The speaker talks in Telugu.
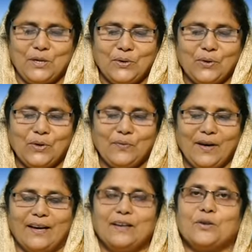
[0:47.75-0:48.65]

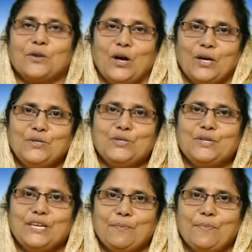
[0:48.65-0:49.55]
యహోవా రాజు
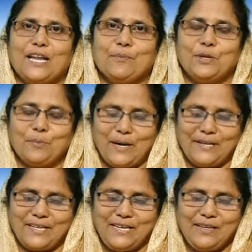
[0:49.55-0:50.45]
నీ బలమును
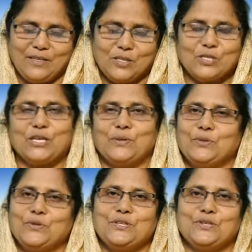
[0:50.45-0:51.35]
బట్టి
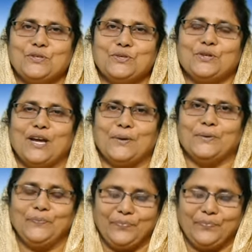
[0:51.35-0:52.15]
సంతోషించుచున్నాడు